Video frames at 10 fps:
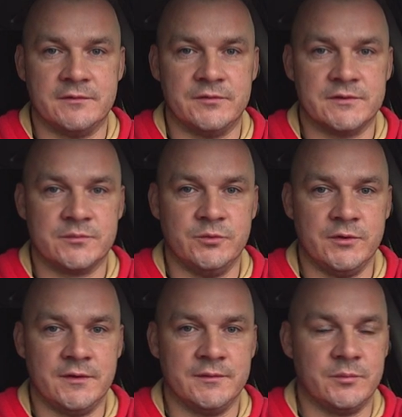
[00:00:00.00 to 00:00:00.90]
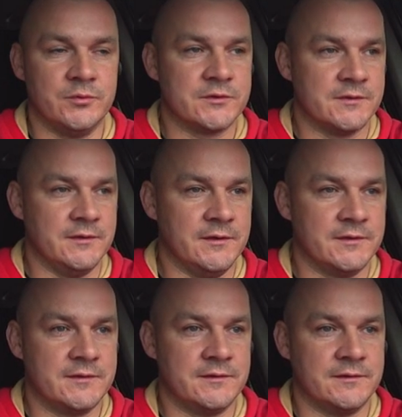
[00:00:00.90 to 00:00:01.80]
на Фейсбуке, пост
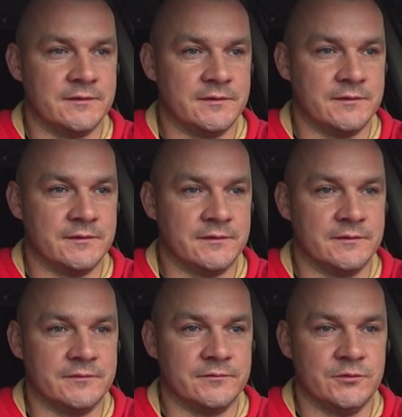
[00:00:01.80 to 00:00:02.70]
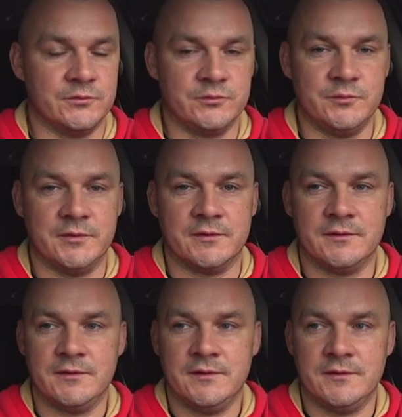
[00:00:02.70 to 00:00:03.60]
есть э, в Ютубе,
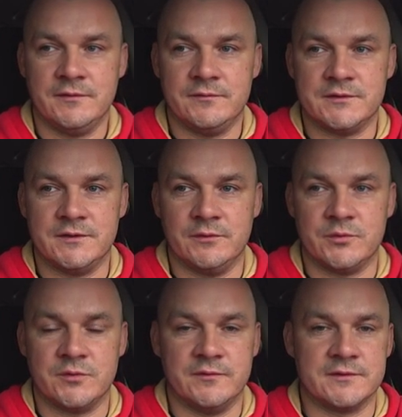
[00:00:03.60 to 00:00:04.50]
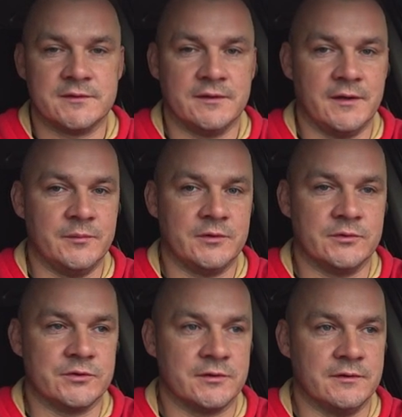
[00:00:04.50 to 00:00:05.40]
везде, в общем, в Инстаграме
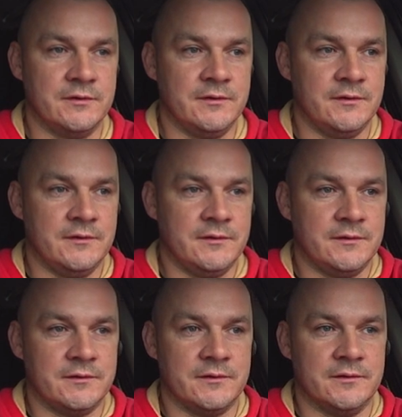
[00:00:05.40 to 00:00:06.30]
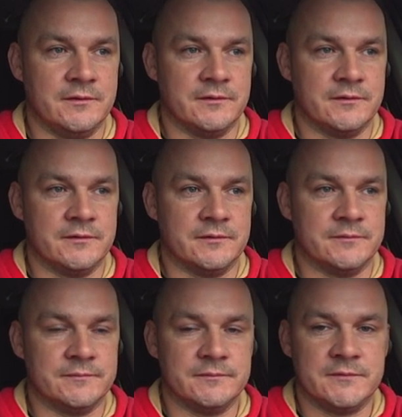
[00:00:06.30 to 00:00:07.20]
тоже. Э,
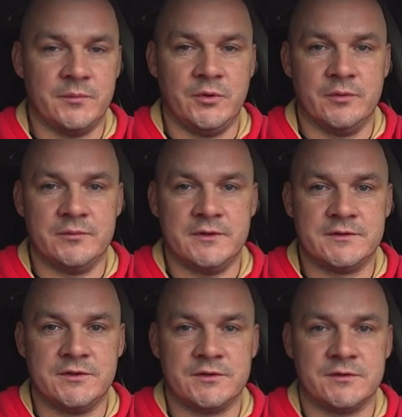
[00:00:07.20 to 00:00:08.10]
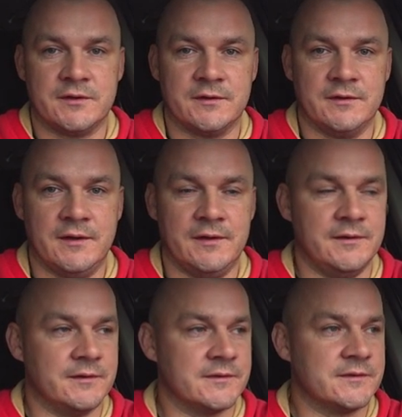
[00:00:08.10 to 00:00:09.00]
наберем 10 тысяч на канале
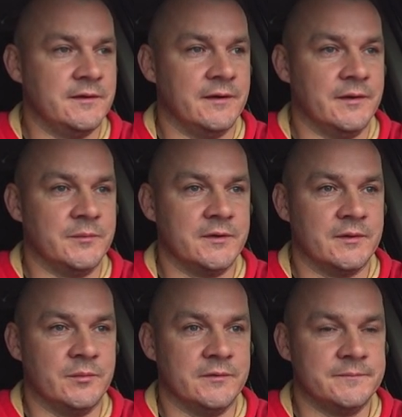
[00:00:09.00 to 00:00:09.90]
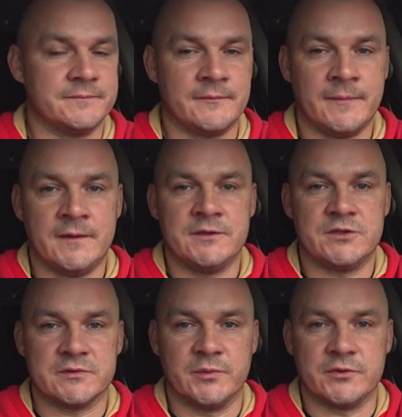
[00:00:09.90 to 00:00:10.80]
и разыграем, как бы.
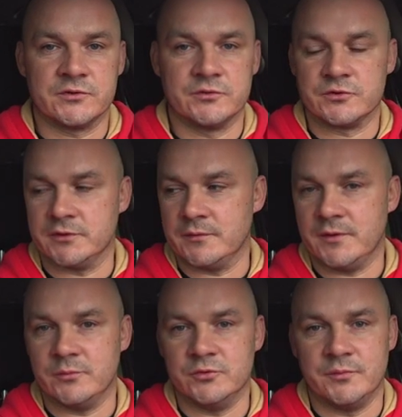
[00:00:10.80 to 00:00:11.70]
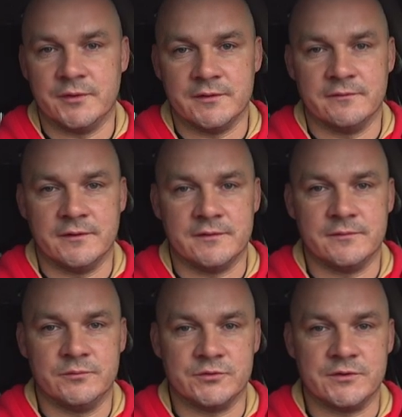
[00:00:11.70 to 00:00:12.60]
Сейчас покажу, что там я буду передавать
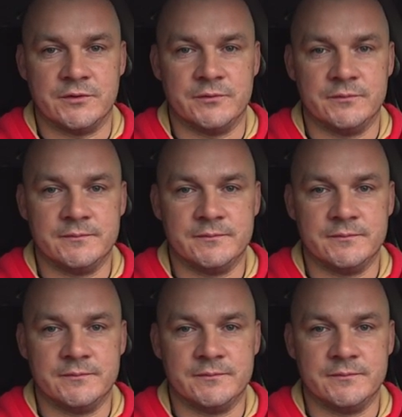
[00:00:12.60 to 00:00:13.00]
музею.